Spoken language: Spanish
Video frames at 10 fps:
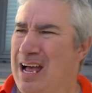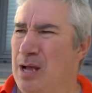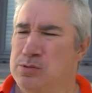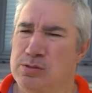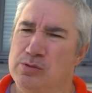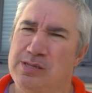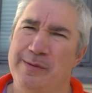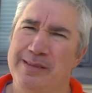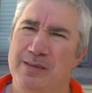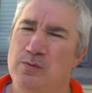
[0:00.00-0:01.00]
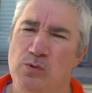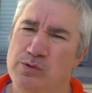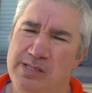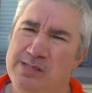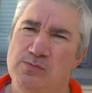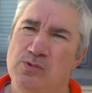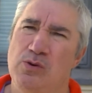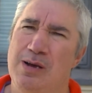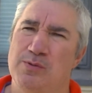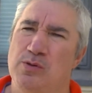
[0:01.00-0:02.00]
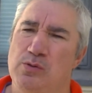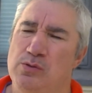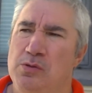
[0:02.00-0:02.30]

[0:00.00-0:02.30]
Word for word: absolutamente un mutismo absoluto.